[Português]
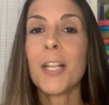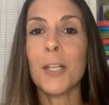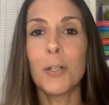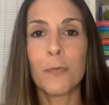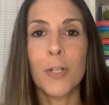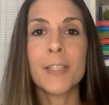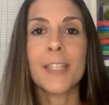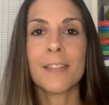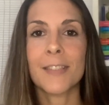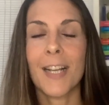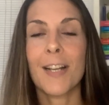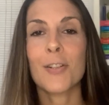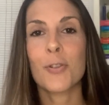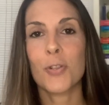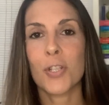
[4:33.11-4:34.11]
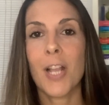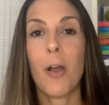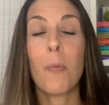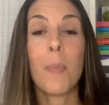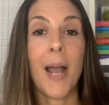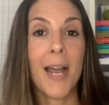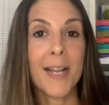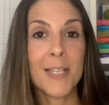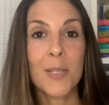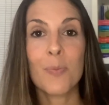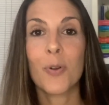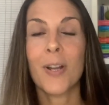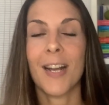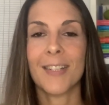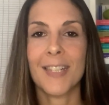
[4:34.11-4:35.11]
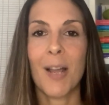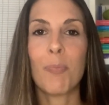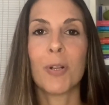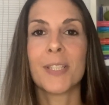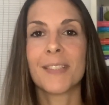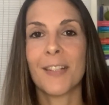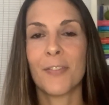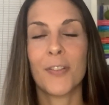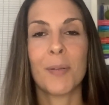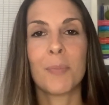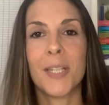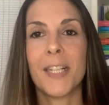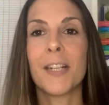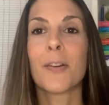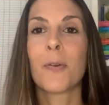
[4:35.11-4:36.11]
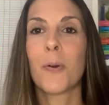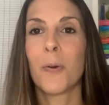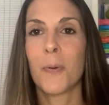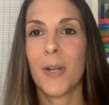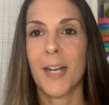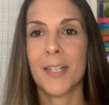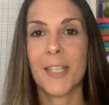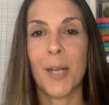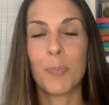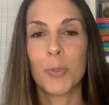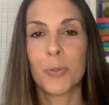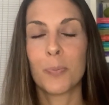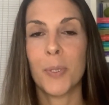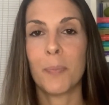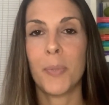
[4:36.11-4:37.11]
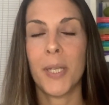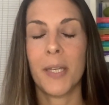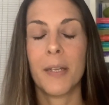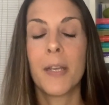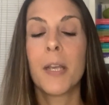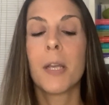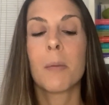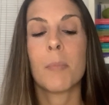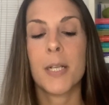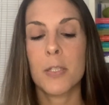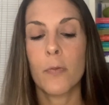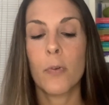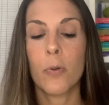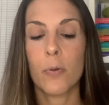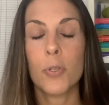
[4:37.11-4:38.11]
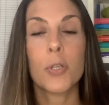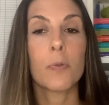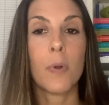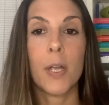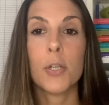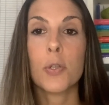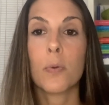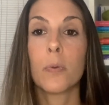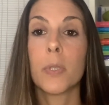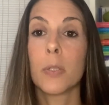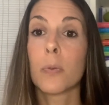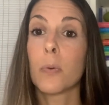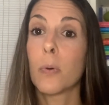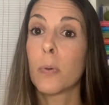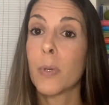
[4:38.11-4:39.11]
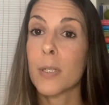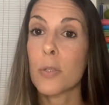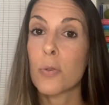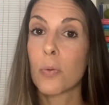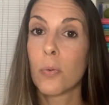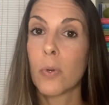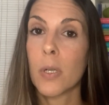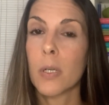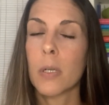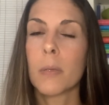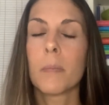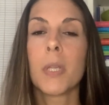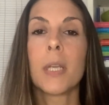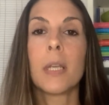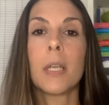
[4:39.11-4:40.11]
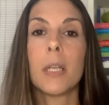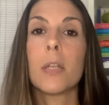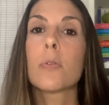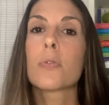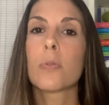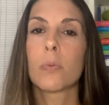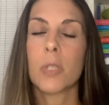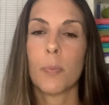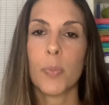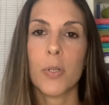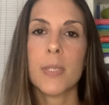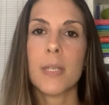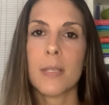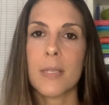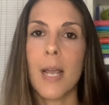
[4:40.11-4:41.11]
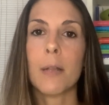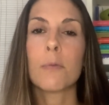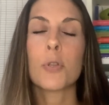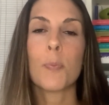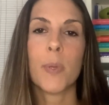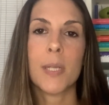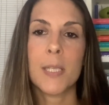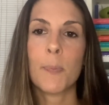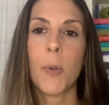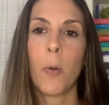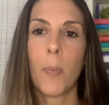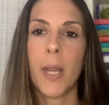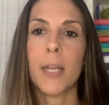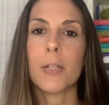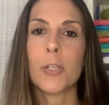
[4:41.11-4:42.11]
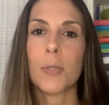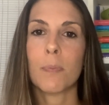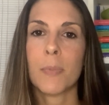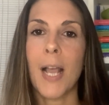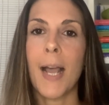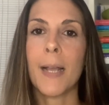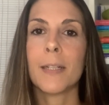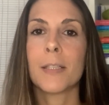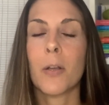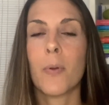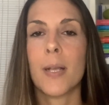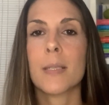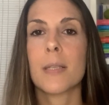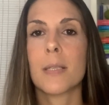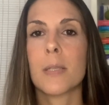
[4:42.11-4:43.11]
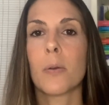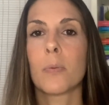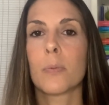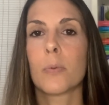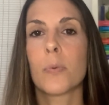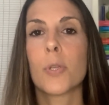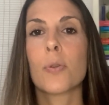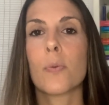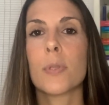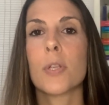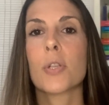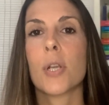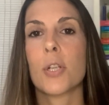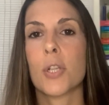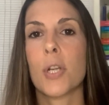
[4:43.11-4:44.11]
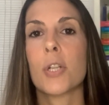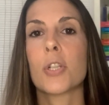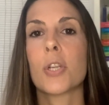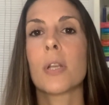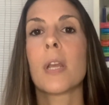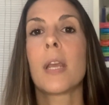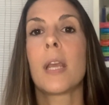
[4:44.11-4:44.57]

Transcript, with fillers: eu vou tentar ajustar ao máximo o cardápio ali da família com o cardápio do bebê, mas eu vou continuar excluindo o açúcar e os ultraprocessados principalmente, tá? Então essas são duas coisas que a gente